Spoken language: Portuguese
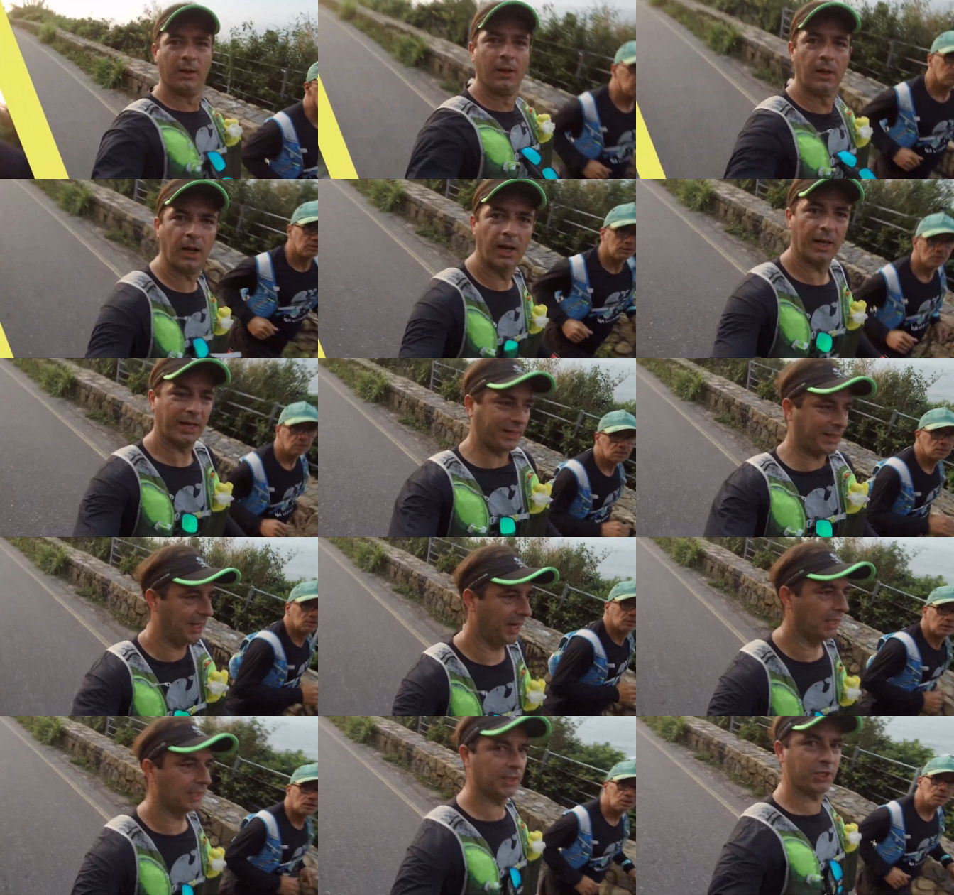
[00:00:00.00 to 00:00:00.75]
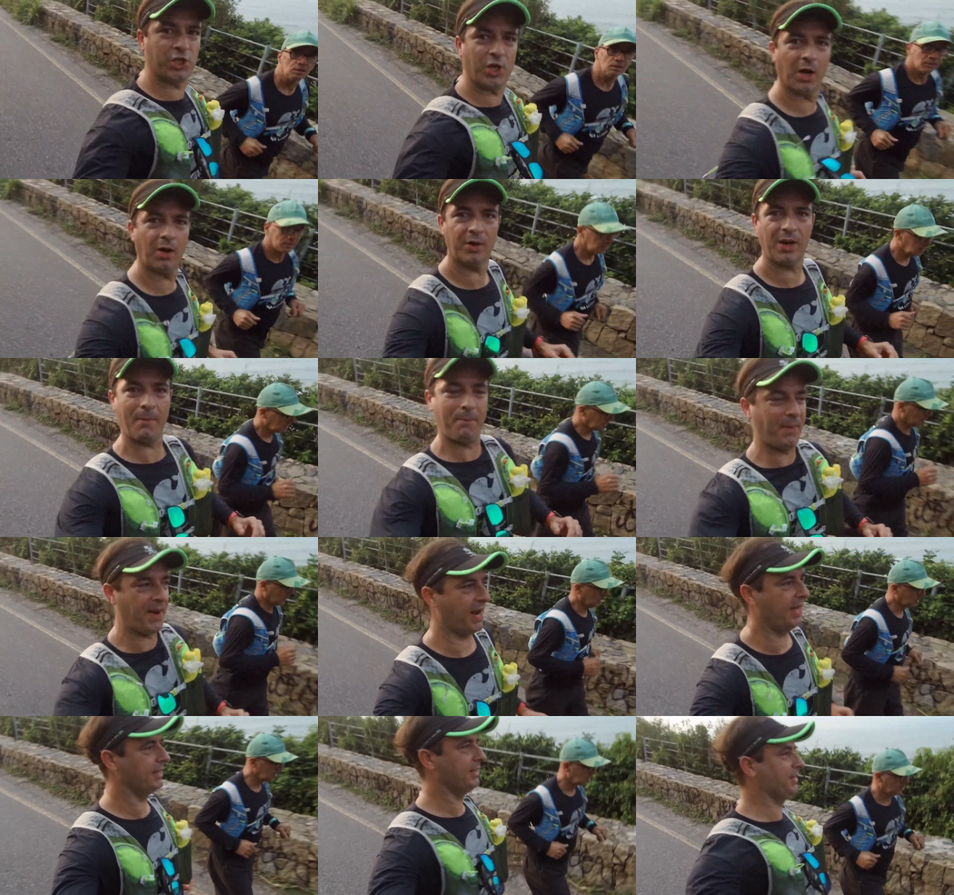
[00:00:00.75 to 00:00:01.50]
Aí, atleta, tá chegando na
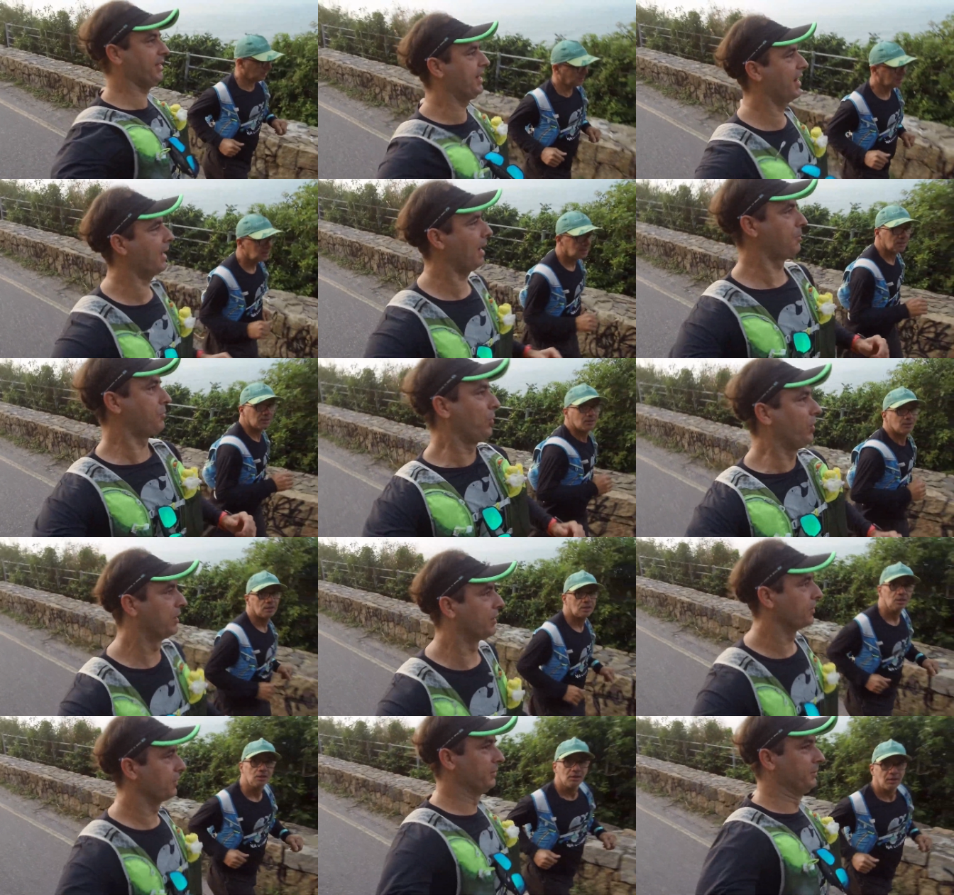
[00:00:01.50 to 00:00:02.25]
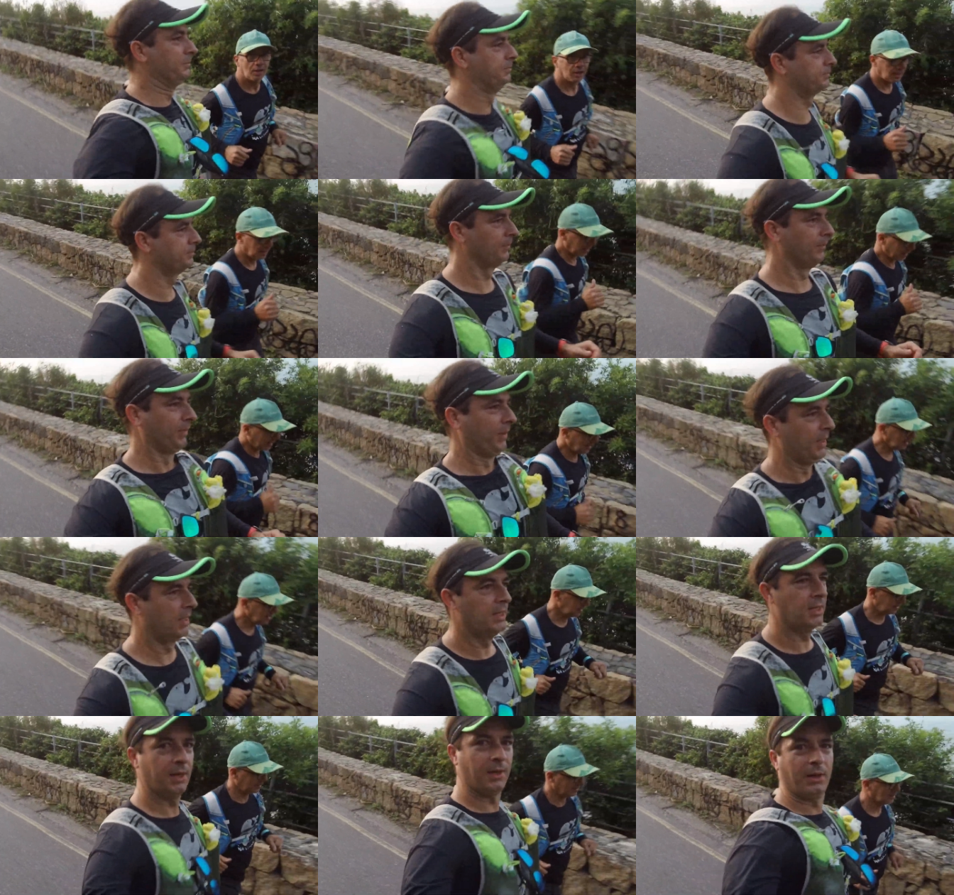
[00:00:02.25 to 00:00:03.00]
prainha, né, Capitulino? É.
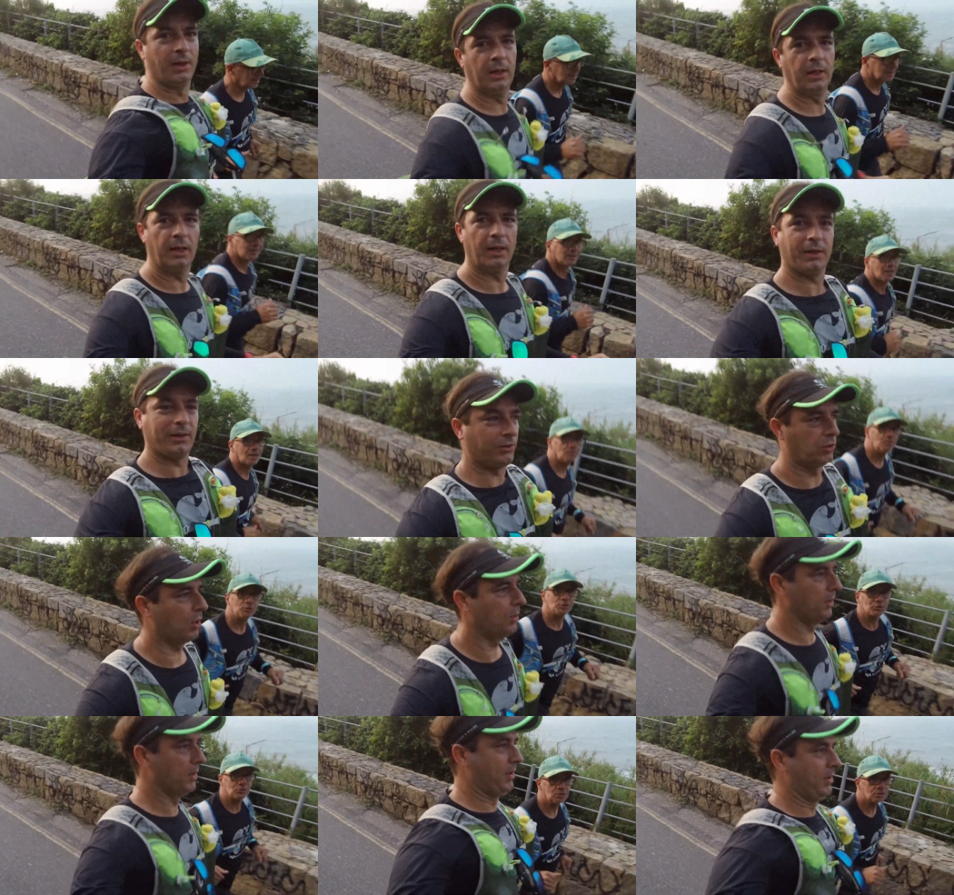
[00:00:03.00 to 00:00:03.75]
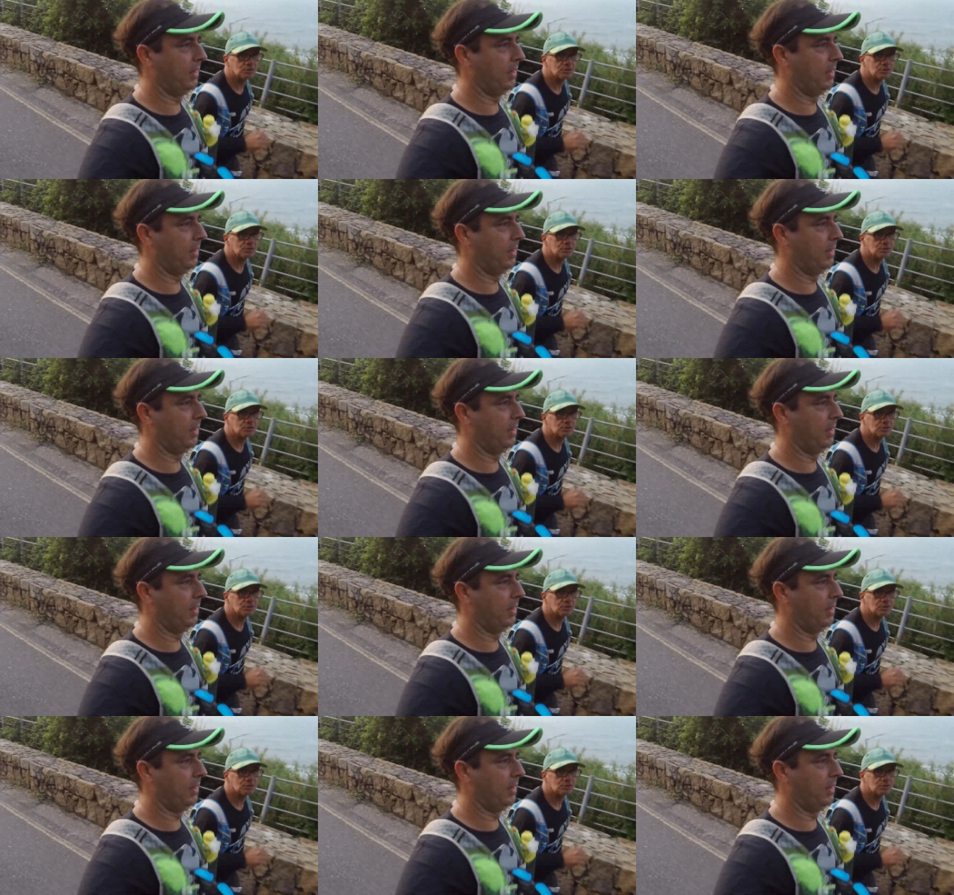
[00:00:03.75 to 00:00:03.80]
Aí, então.